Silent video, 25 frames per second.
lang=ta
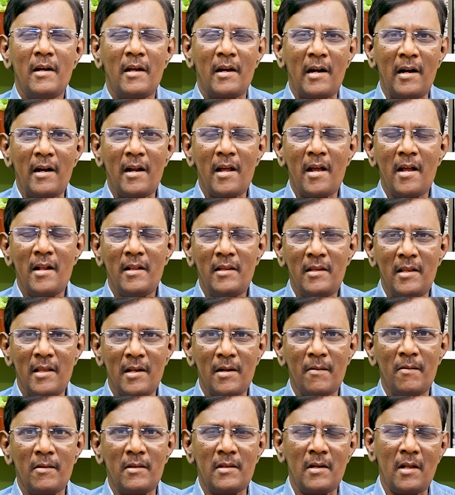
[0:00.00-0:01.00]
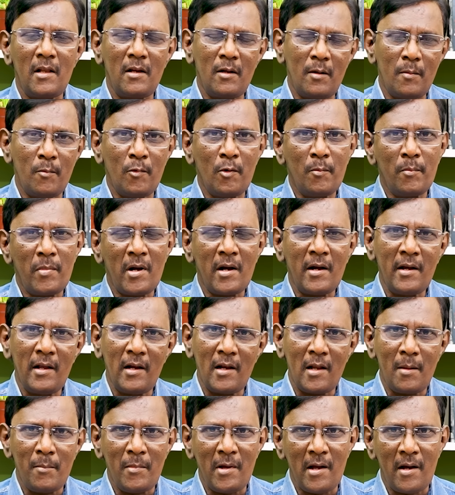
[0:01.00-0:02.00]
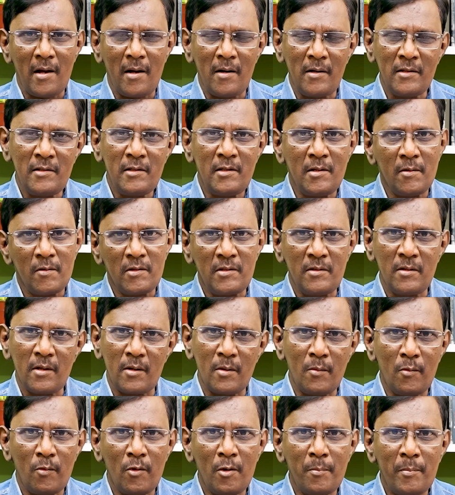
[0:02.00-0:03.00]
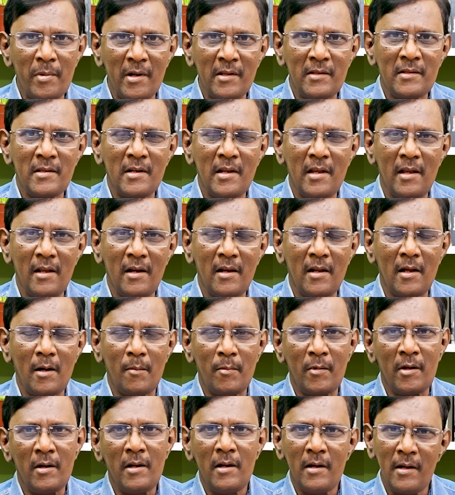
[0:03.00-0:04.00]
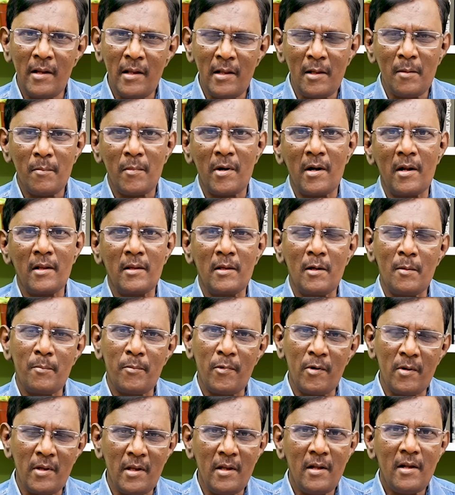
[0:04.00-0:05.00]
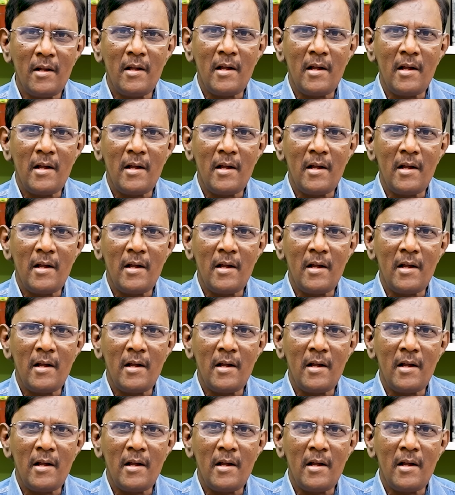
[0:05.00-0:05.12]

ரெண்டாயிரத்தி இருபத்தி நாலுக்கு முன்பாக எல்லாமே அனுப்பிச்சி வச்சிடறோம் ஒரு பிரச்சனையும் இல்லை அப்படின்னு நீதிமன்றத்தில் போய்